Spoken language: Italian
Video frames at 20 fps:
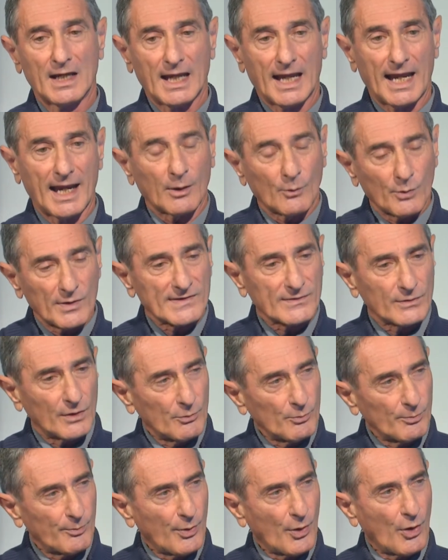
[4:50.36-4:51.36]
E questo è
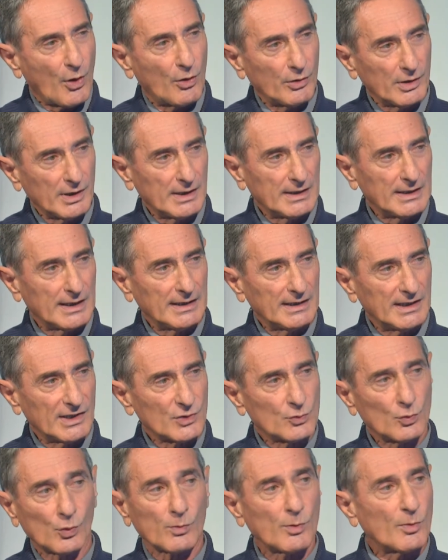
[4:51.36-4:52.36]
un po' il, il,
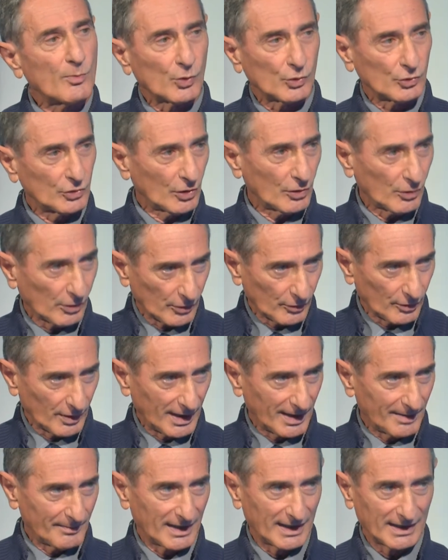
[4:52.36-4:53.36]
disturbo motorio
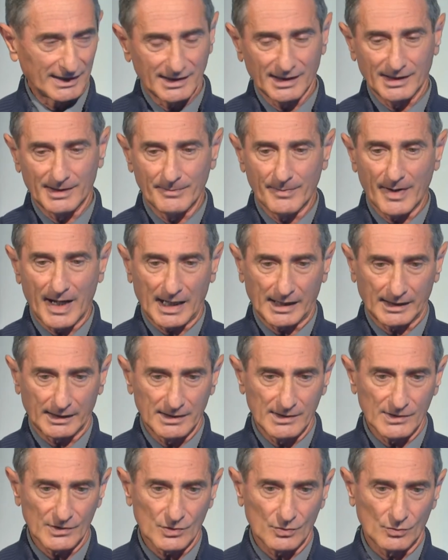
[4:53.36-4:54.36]
della malattia di
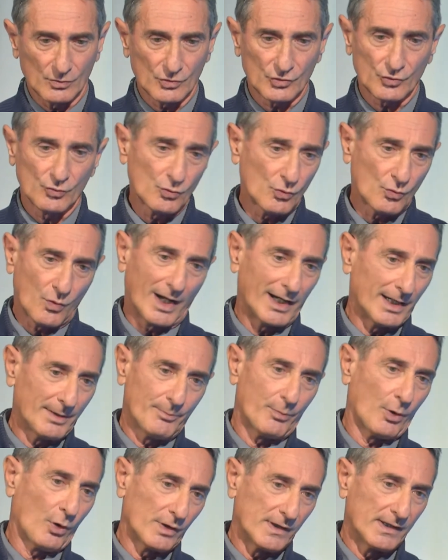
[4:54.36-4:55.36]
Parkinson, sul quale
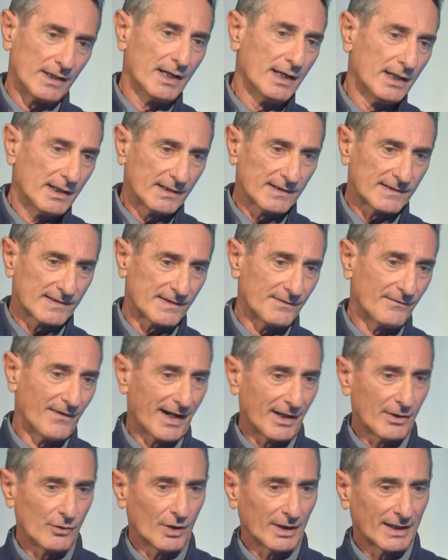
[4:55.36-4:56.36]
poi si
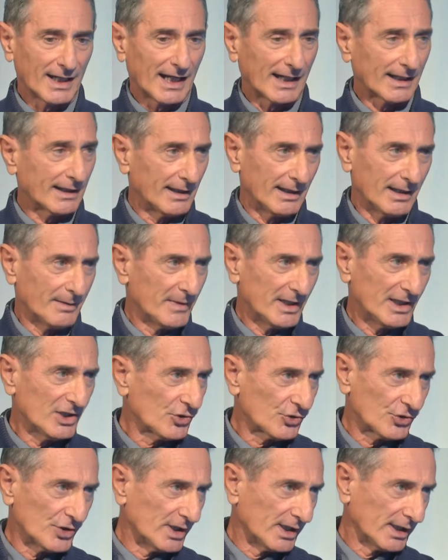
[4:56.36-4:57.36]
vanno a dare delle
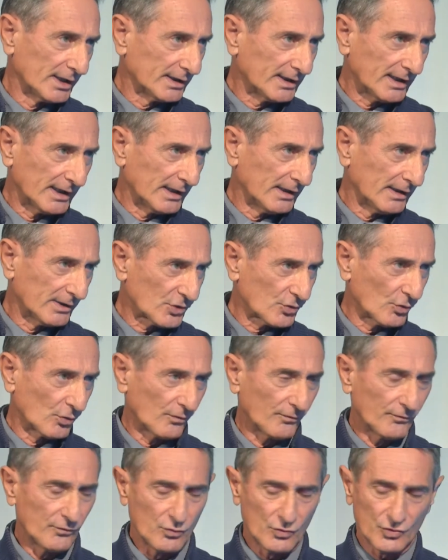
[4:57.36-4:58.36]
medicine che sono
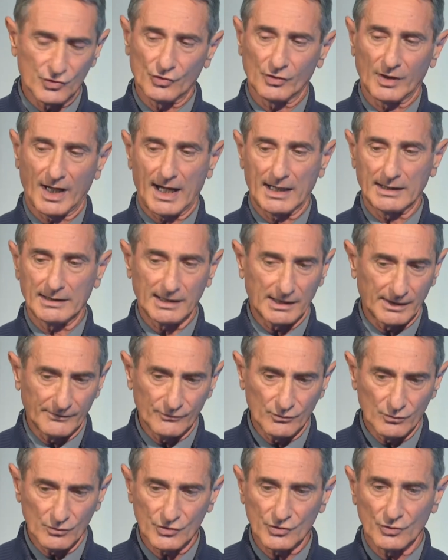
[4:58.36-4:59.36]
funzionanti, che
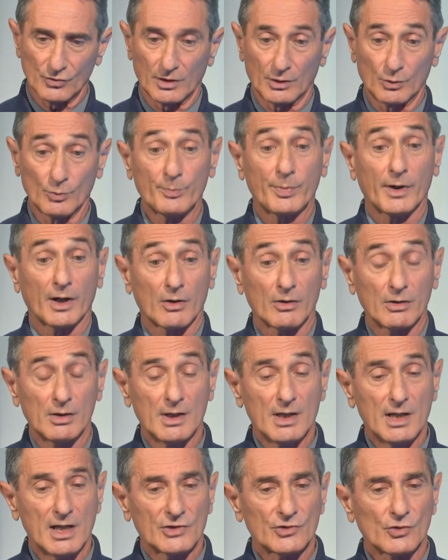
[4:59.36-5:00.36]
funzionano. Però ci
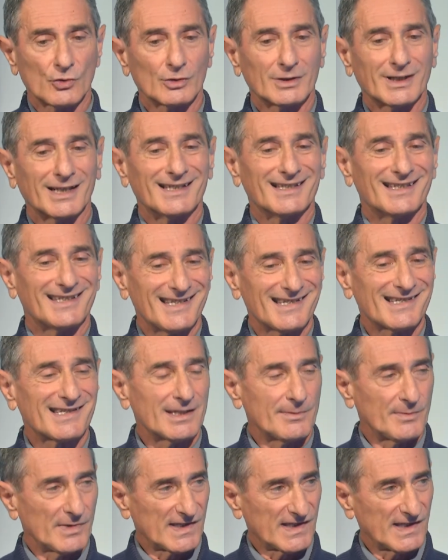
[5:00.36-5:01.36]
sono
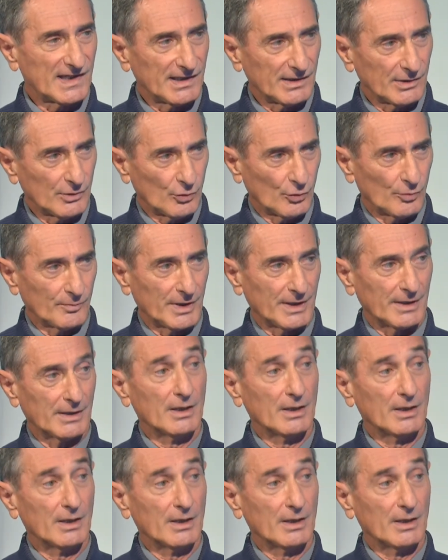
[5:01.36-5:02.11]
tantissimi sintomi